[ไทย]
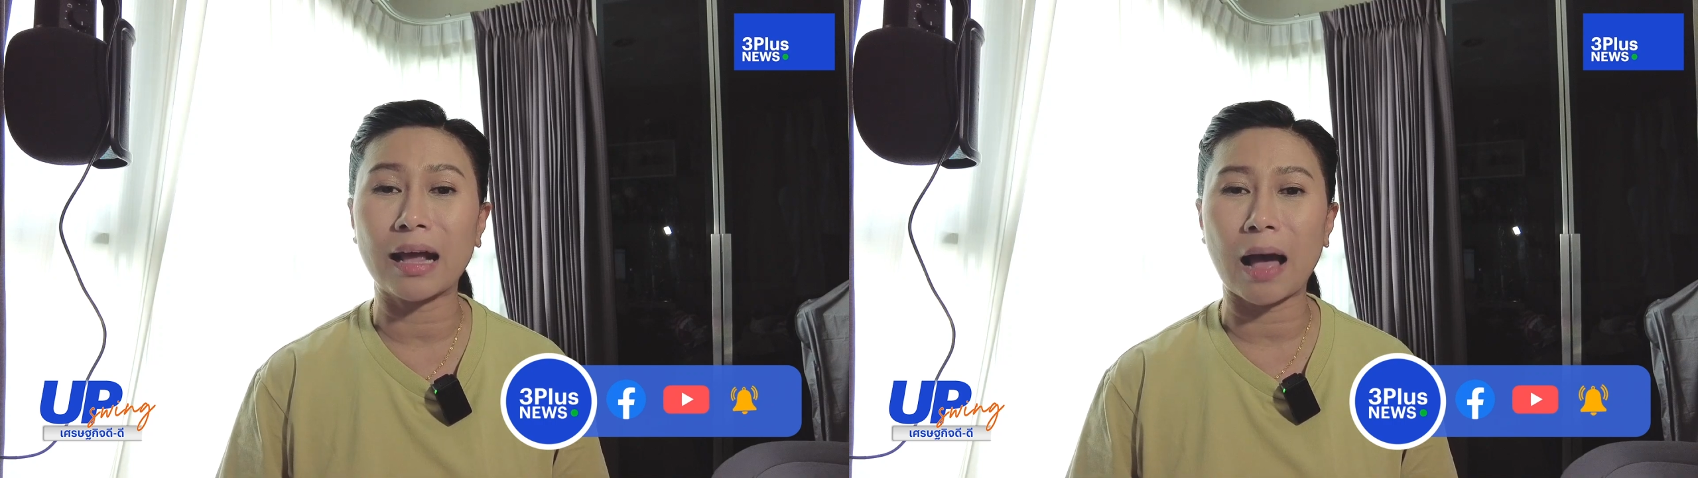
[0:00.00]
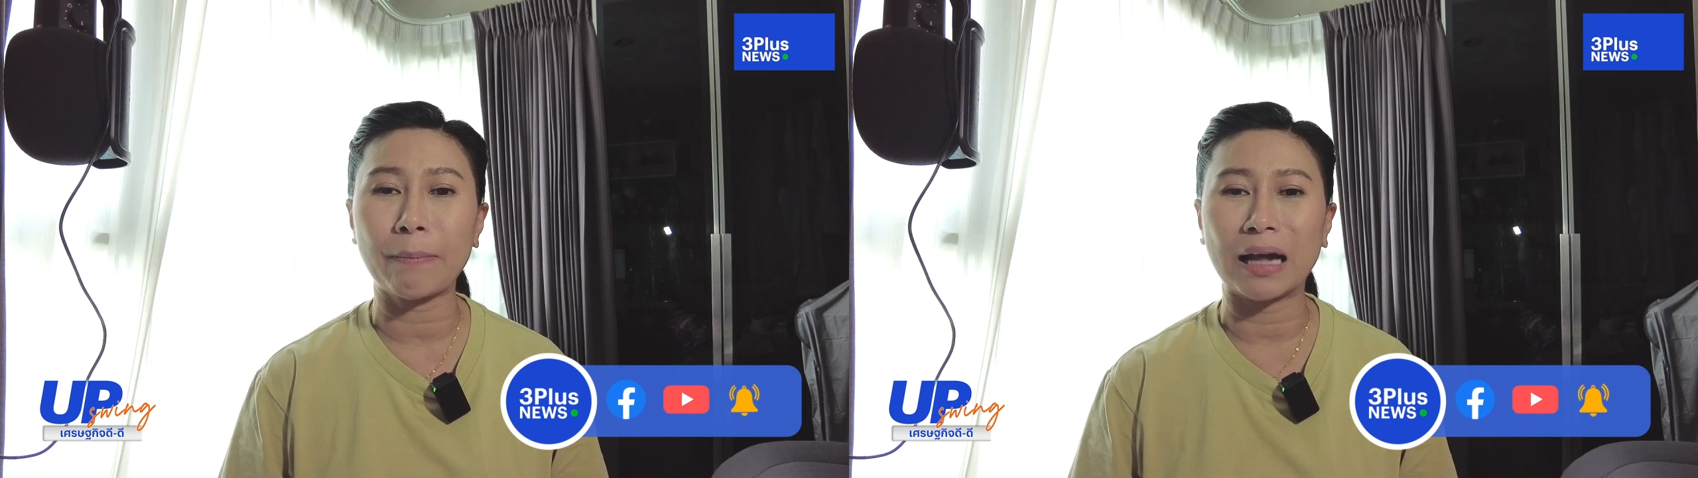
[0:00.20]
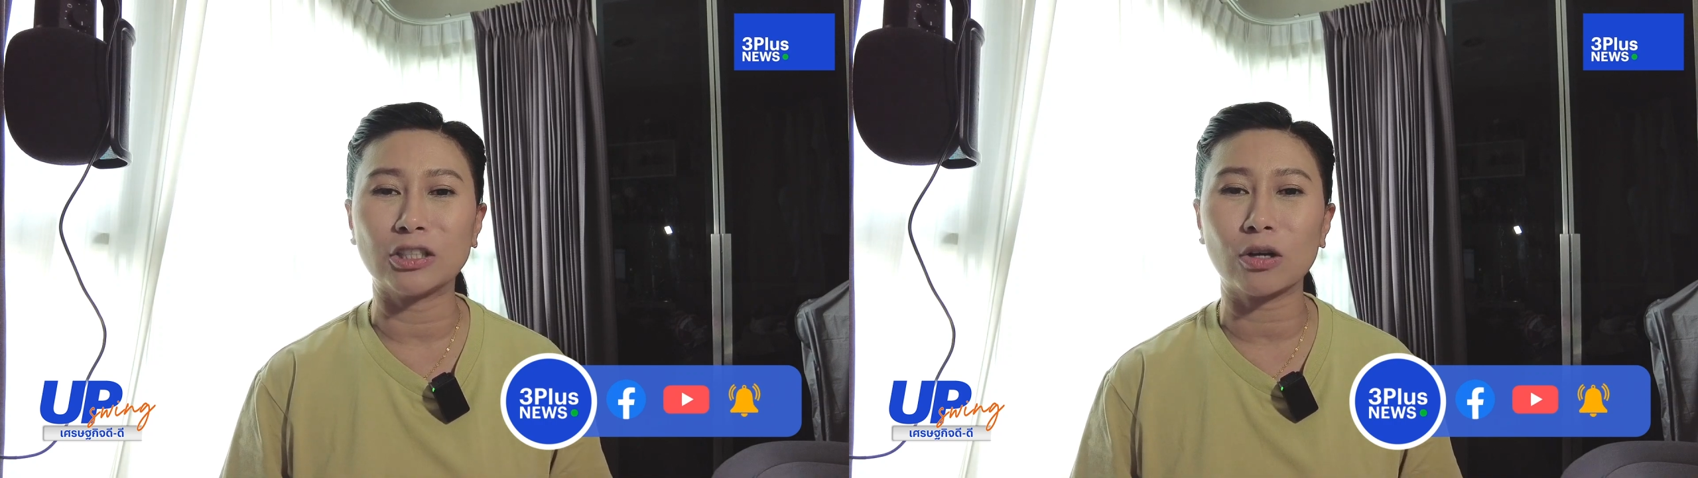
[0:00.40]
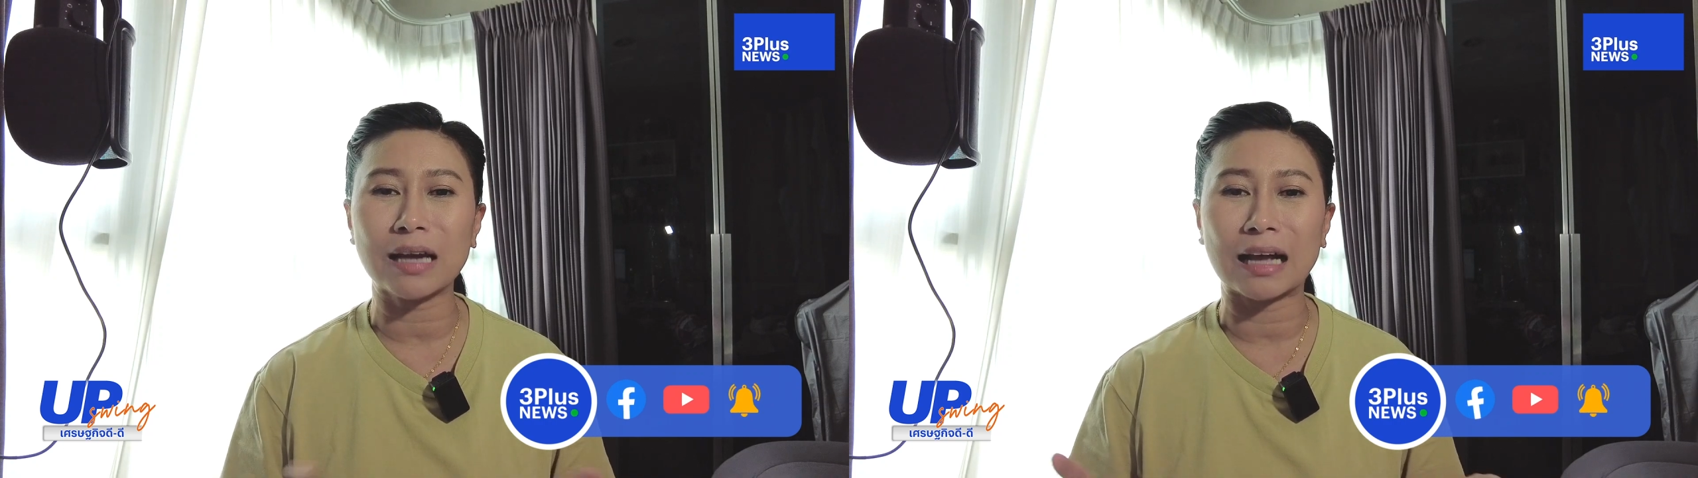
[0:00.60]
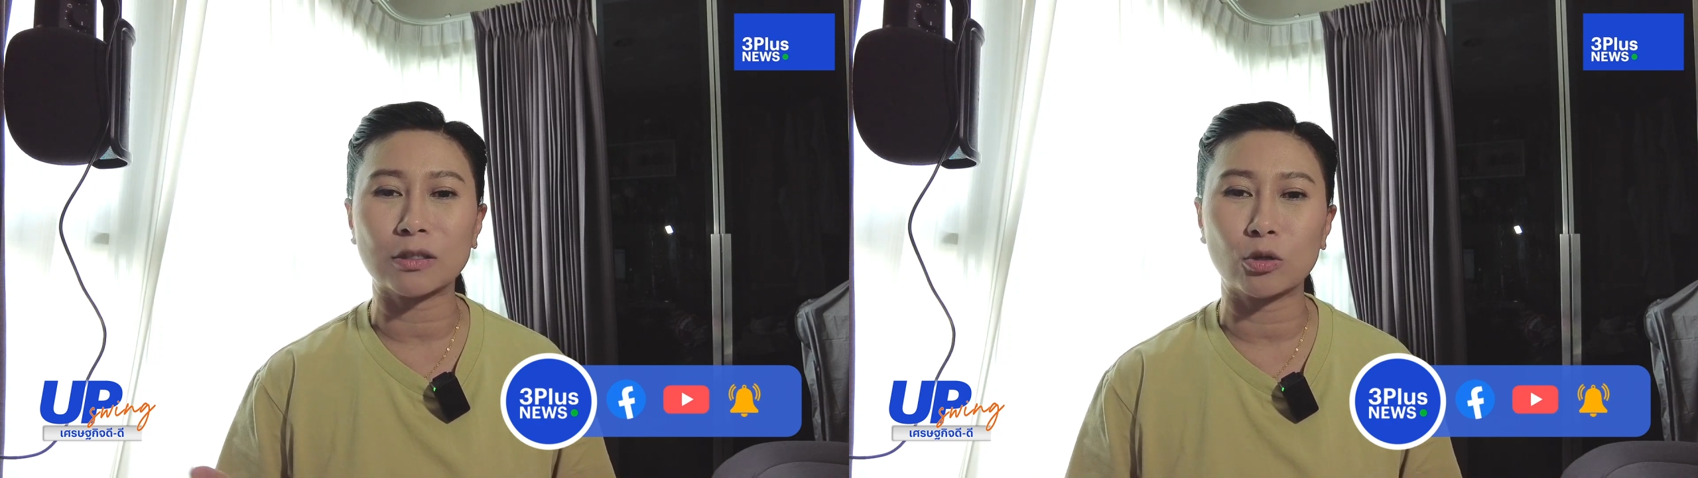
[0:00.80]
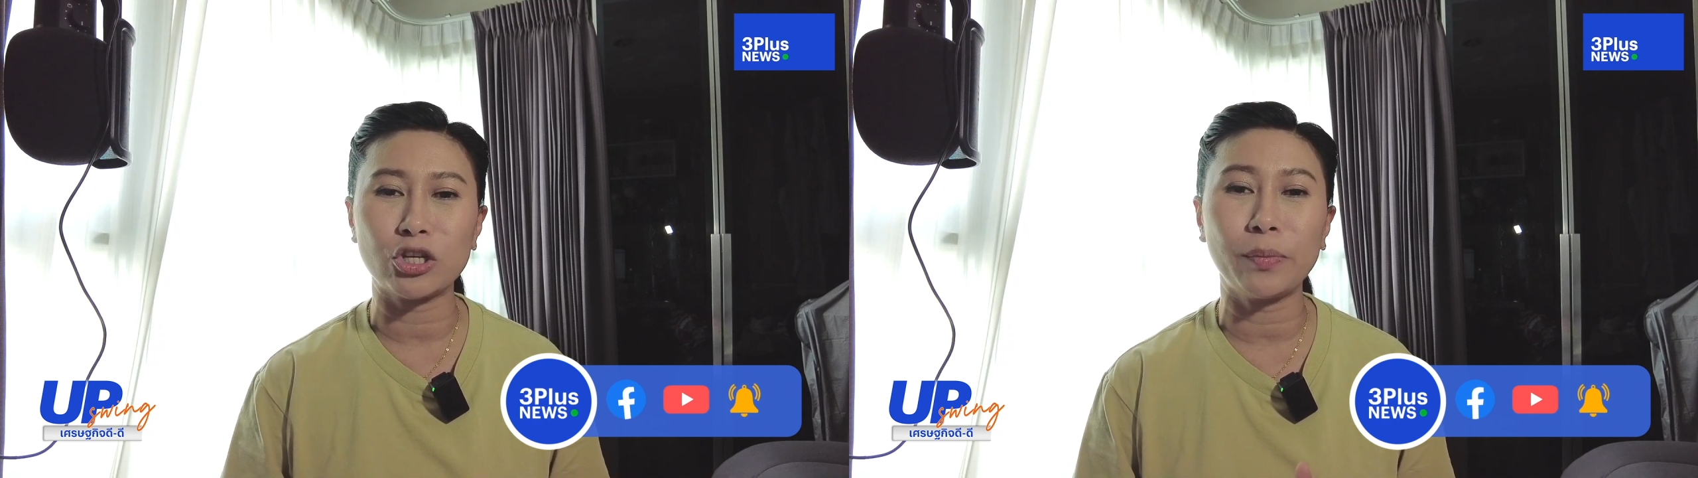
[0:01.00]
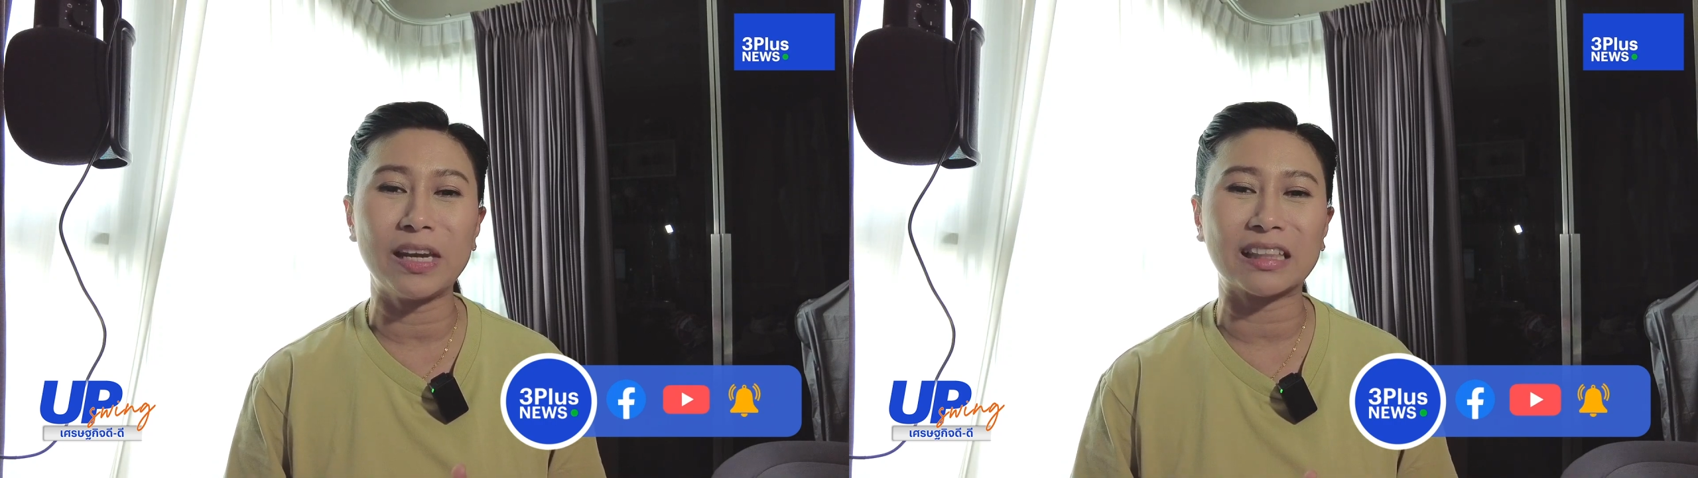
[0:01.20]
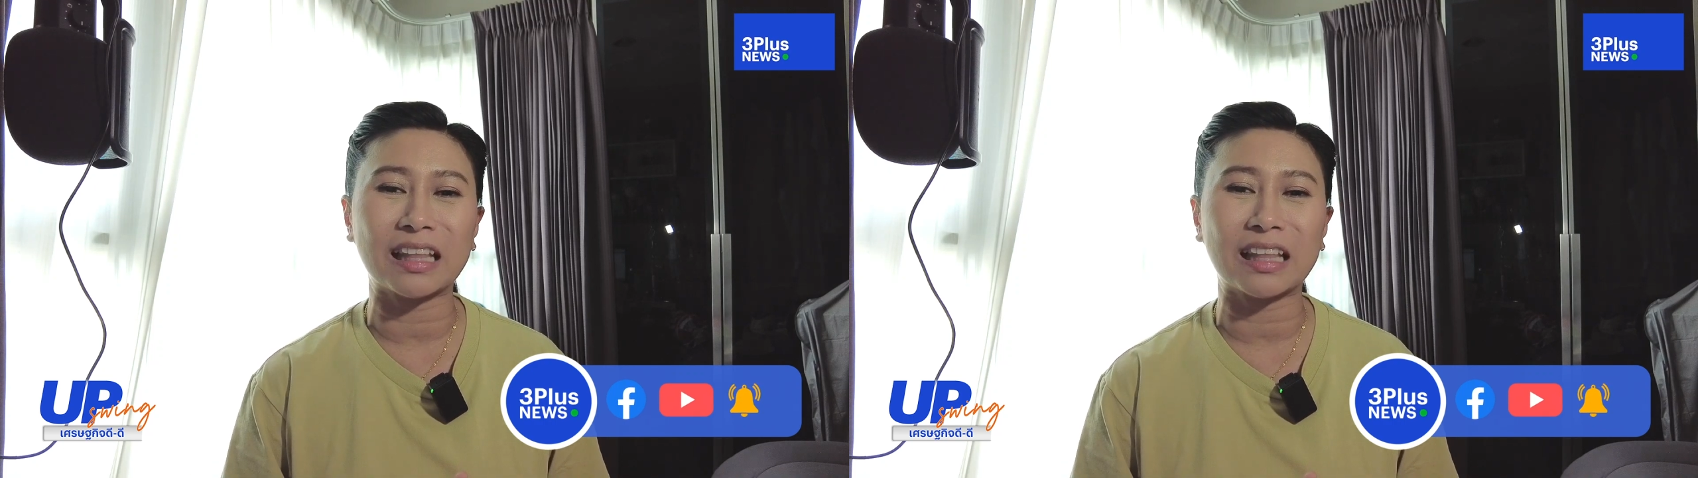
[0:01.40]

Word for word: นะคะผ่านช่องทางโซเชียลมีเดีย